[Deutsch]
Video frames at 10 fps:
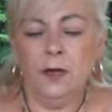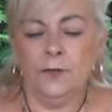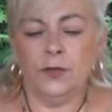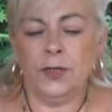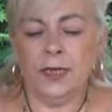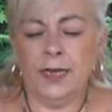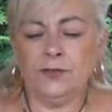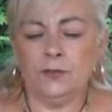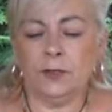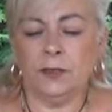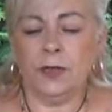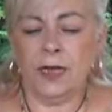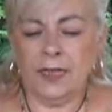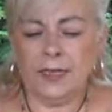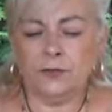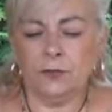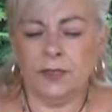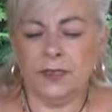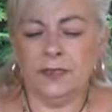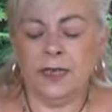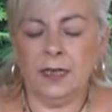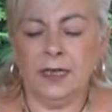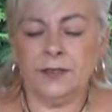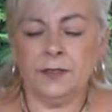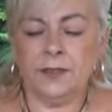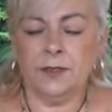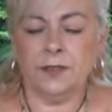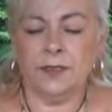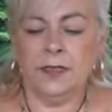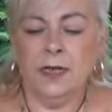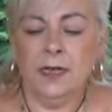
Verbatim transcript: von Elektro Elektrogeräten erleichtern sollte.